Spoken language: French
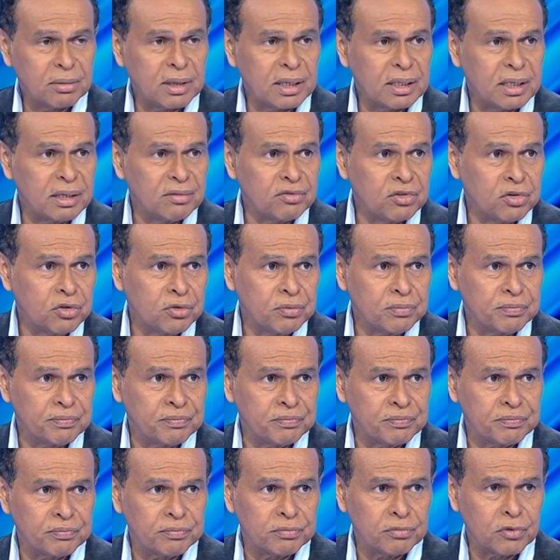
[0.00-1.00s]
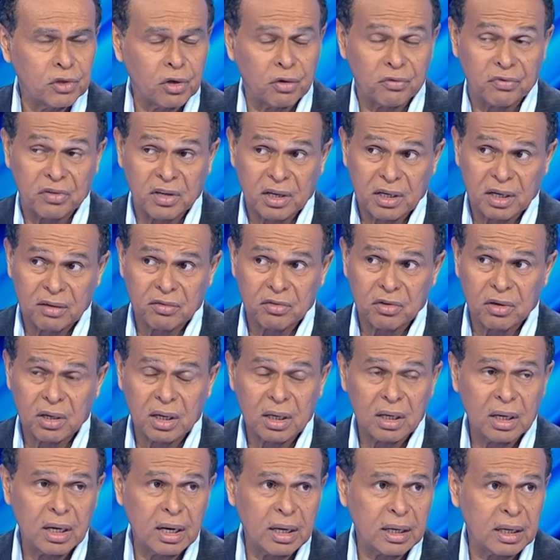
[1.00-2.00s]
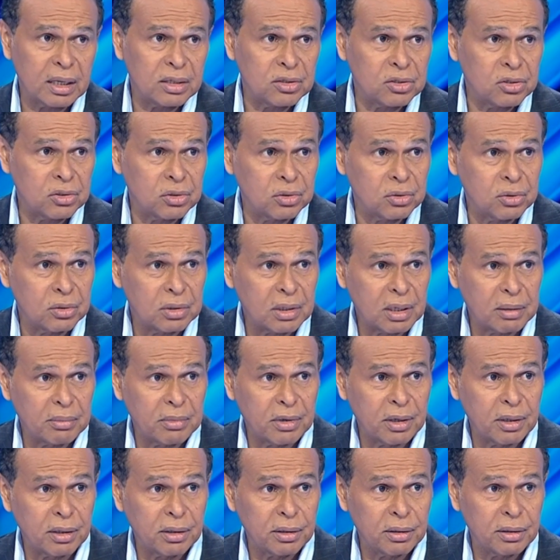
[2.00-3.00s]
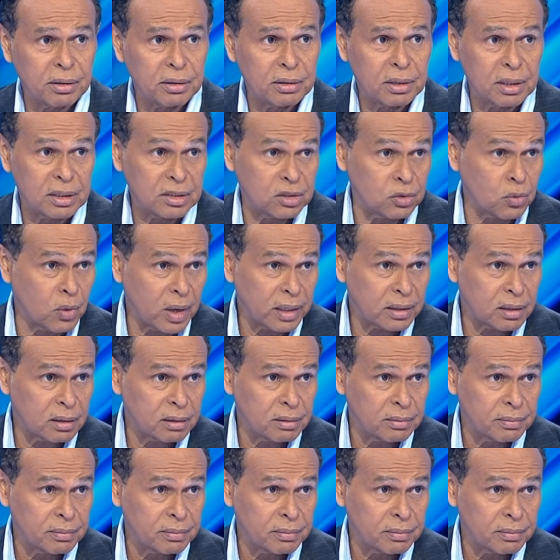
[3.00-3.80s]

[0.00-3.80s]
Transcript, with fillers: les niveaux. On vient d'évoquer la question notamment euh, des squats.